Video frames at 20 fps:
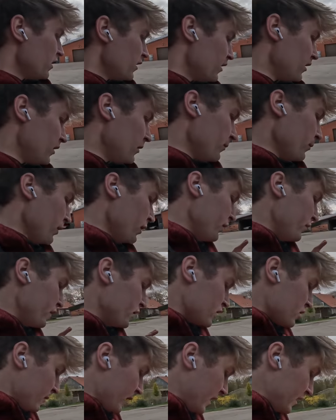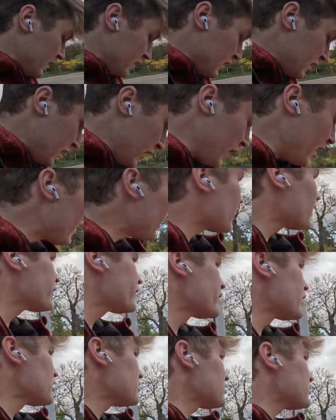Ähm, wie ich schon meinte, ich gehe eher
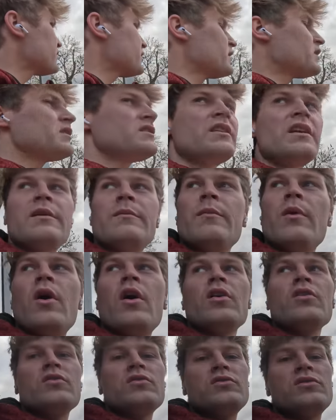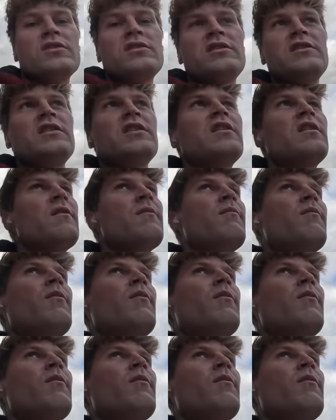davon aus, dass wir das Ding morgen durchsortieren.